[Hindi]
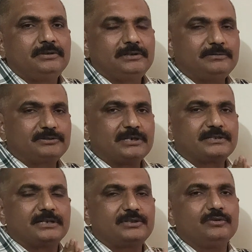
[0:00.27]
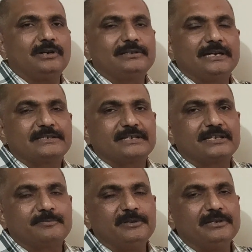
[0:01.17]
नमस्कार साथियों अध्याय
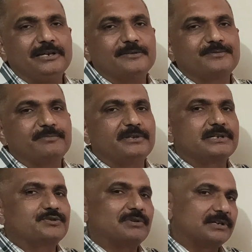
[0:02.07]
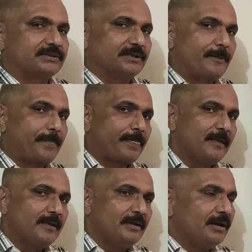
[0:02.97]
सात में आप सभी का स्वागत है
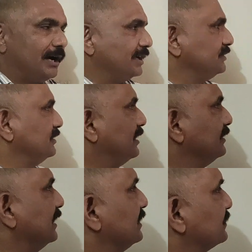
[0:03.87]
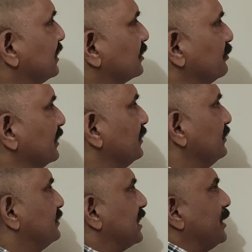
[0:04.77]
आज अध्याय सात में
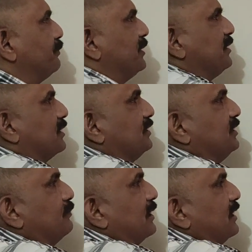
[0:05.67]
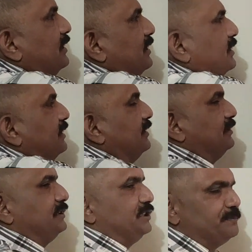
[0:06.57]
टाइपिंग गति बढ़ाने के
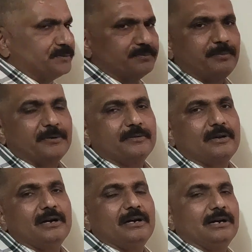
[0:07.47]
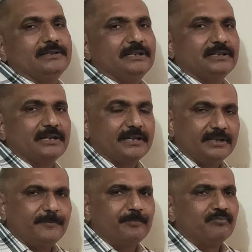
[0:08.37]
टिप्स का अध्ययन
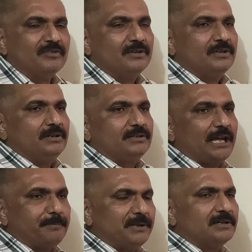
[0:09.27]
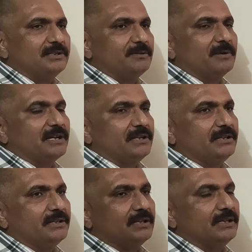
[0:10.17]
करेंगे टाइपिंग गति
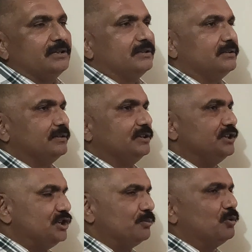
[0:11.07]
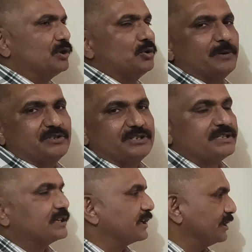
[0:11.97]
बढ़ाने के नियमों के ऊपर
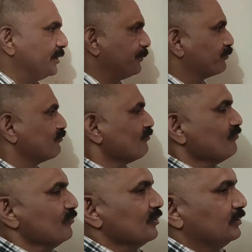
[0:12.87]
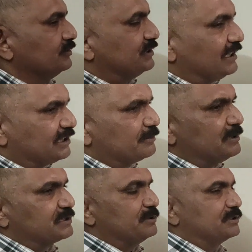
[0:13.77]
चर्चा करेंगे जहां तक
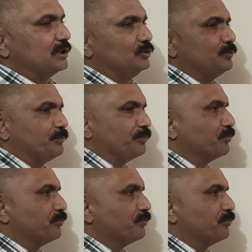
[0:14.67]
मैं समझता हूं